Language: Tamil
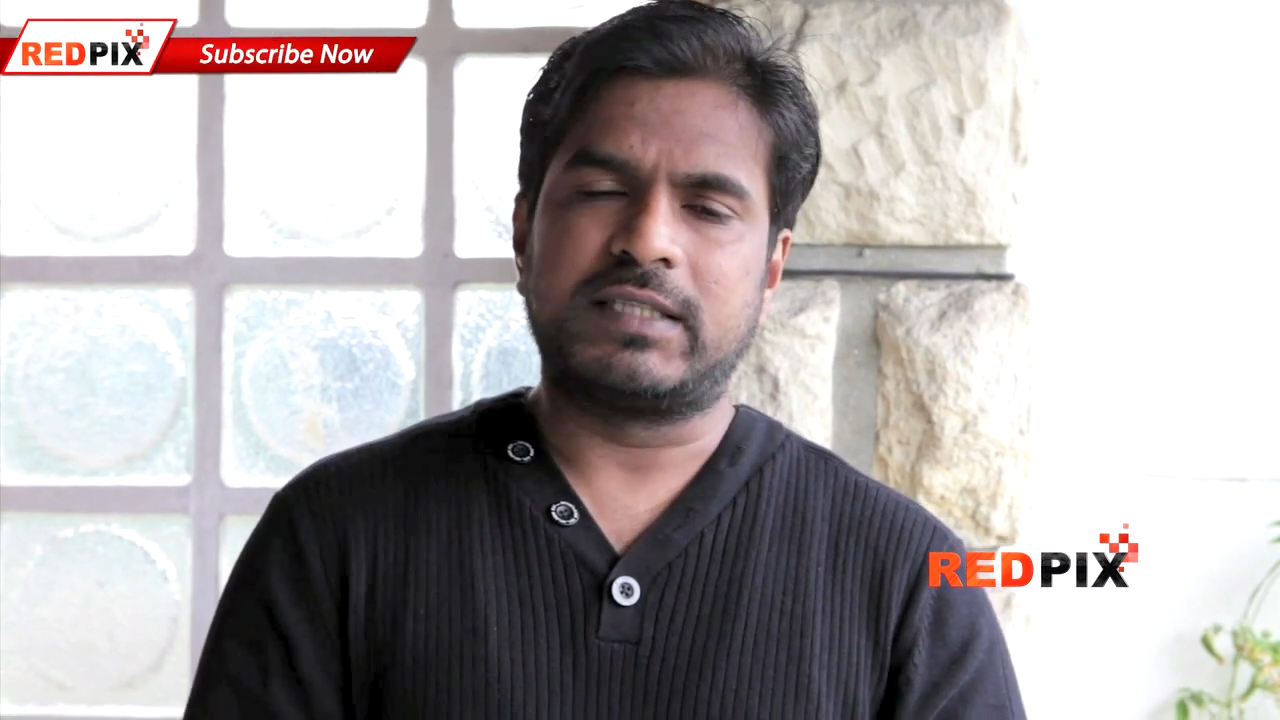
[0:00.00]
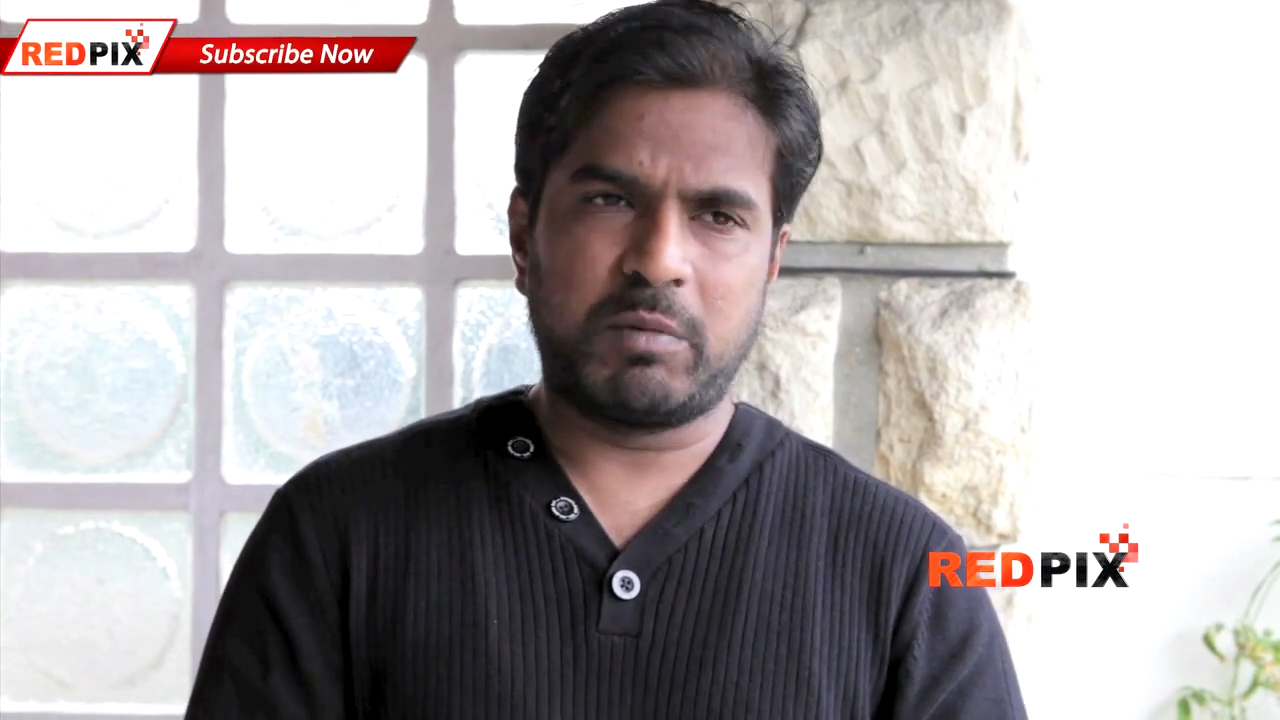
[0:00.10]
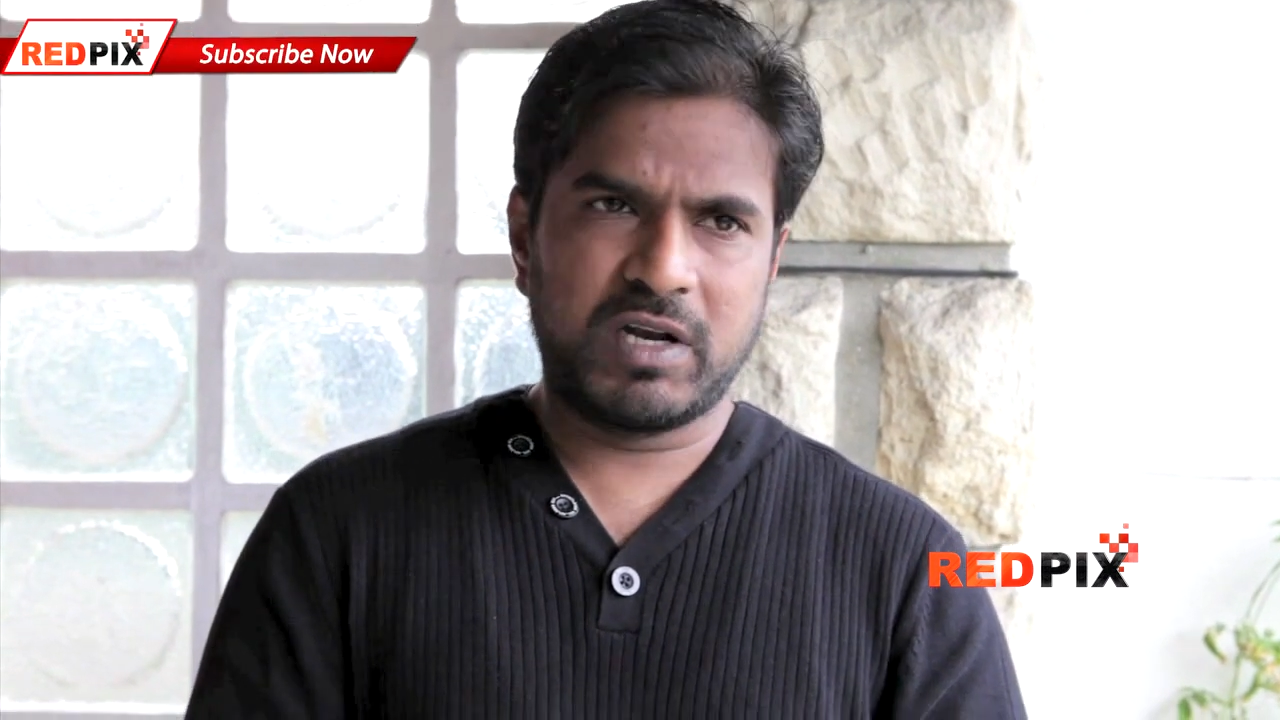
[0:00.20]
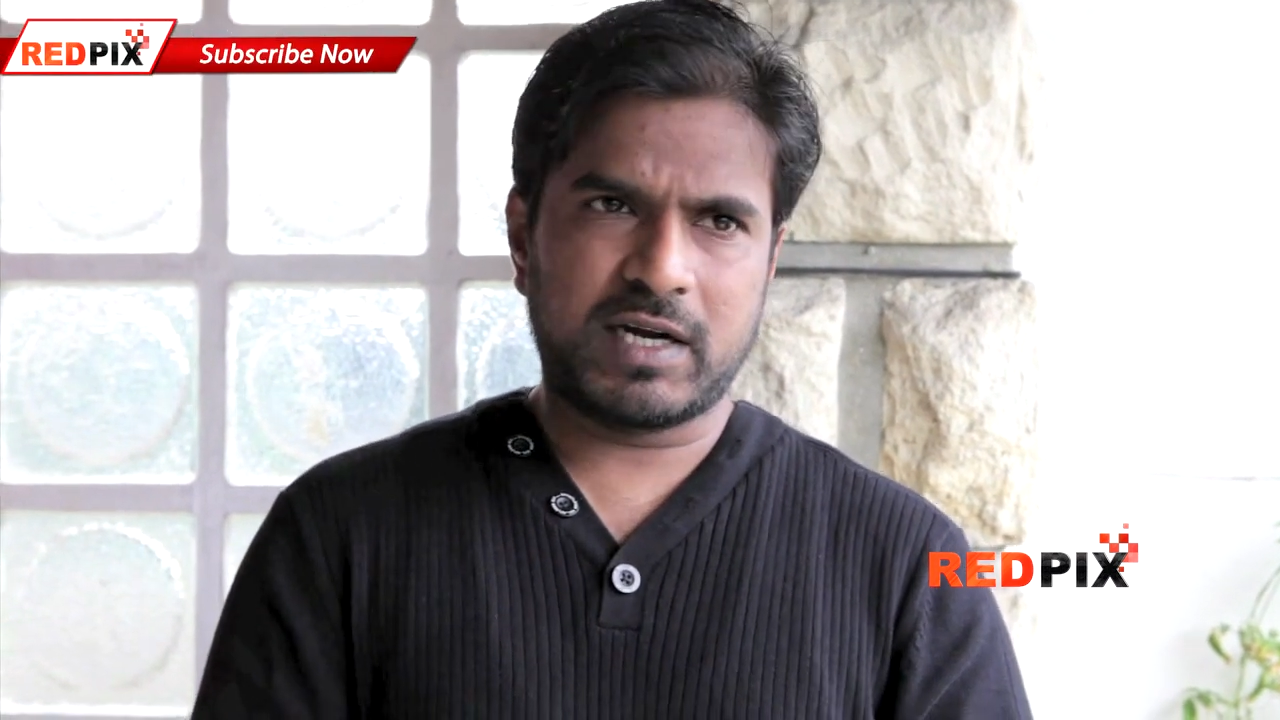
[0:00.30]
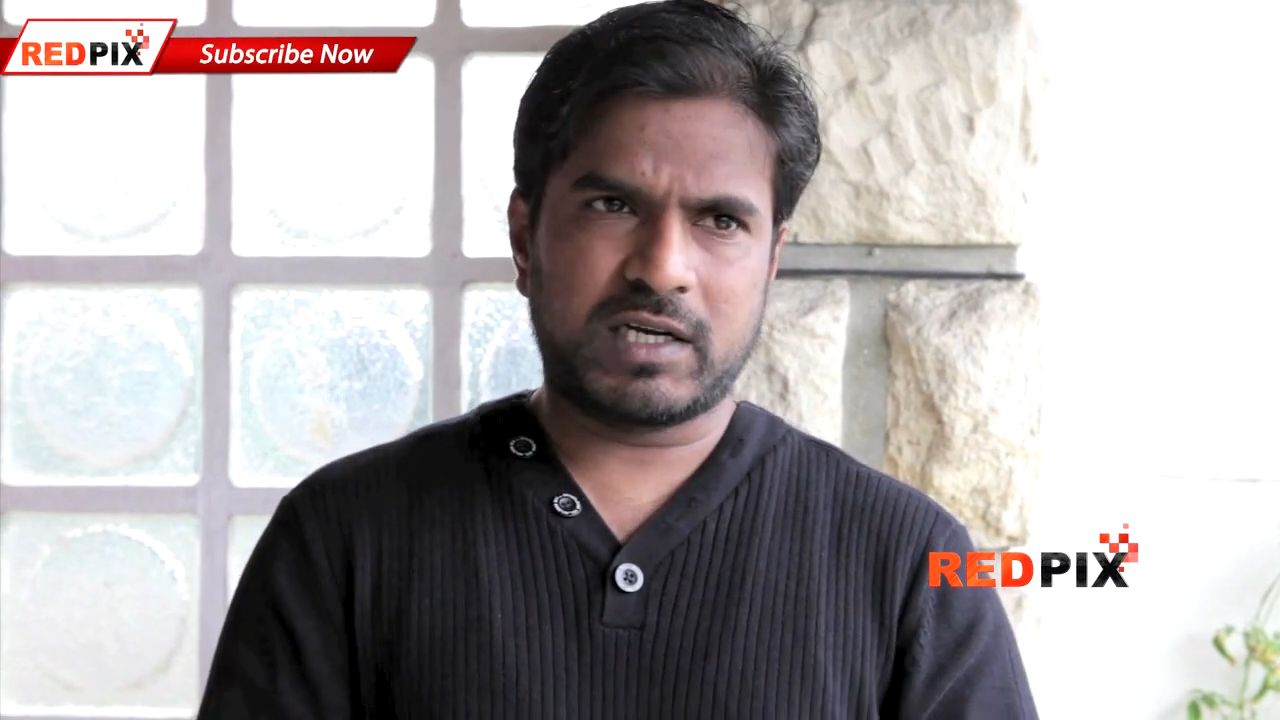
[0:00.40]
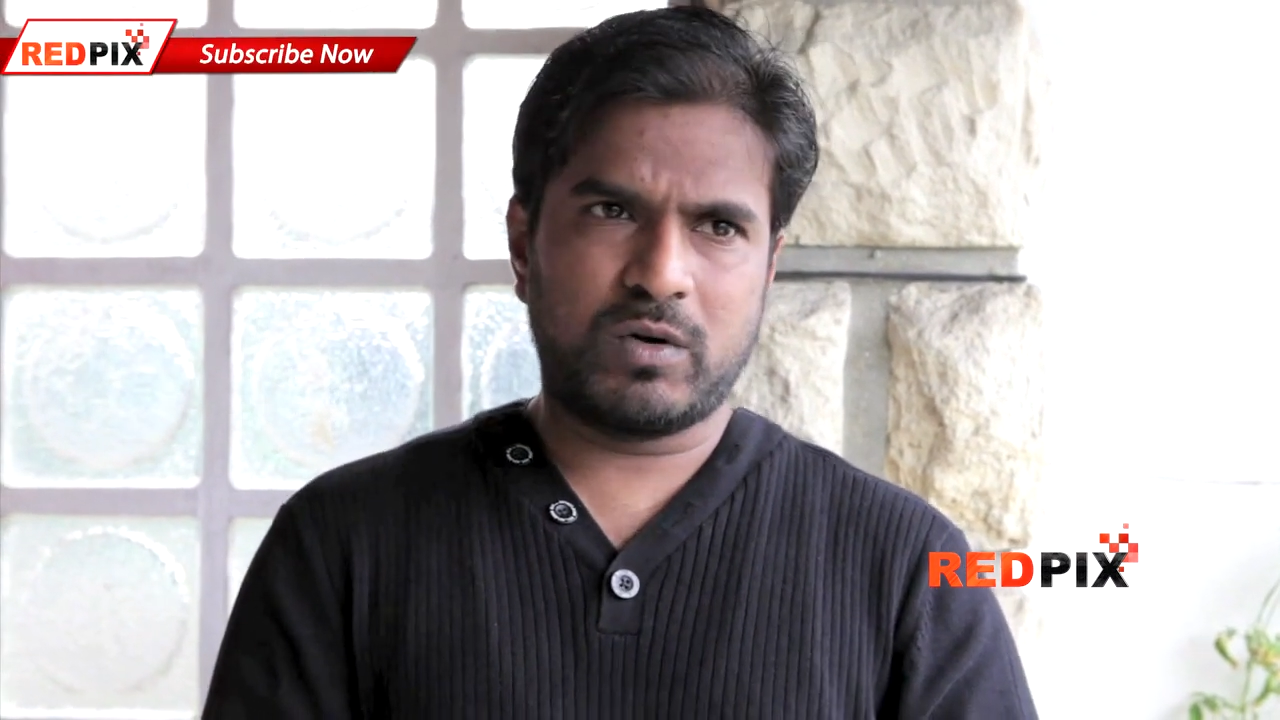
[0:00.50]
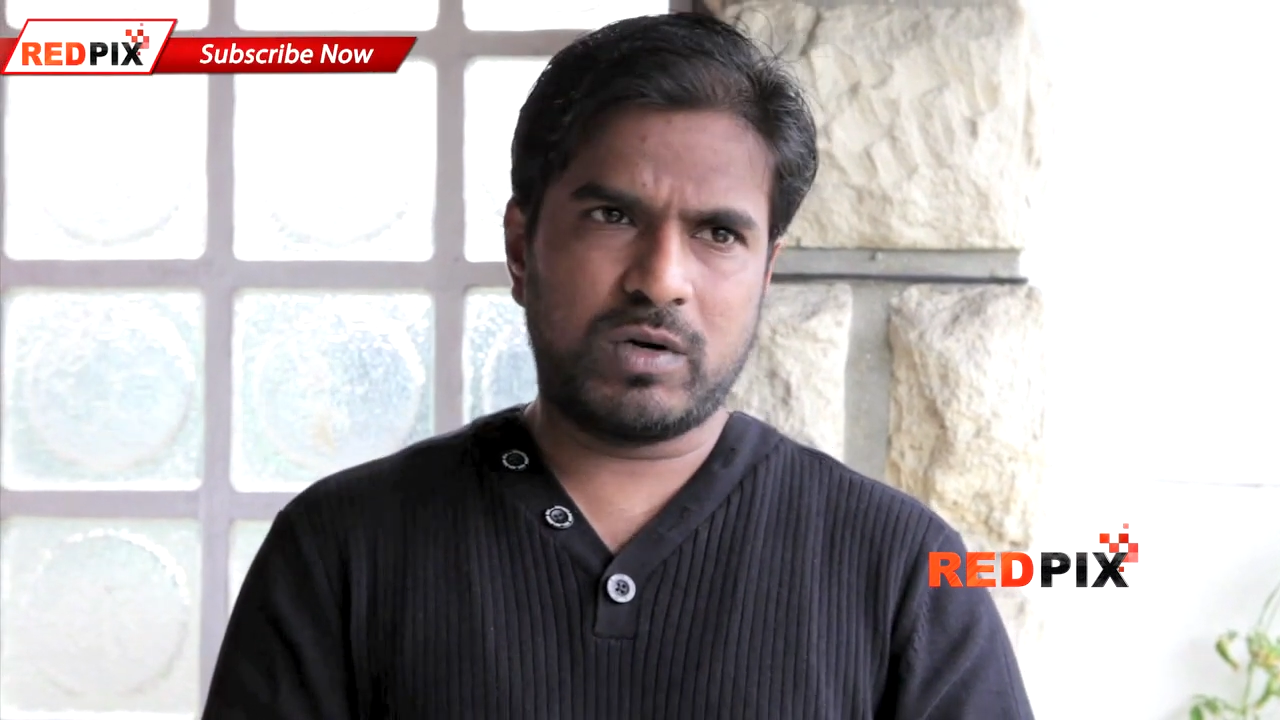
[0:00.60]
தமிழ்நாட்டில்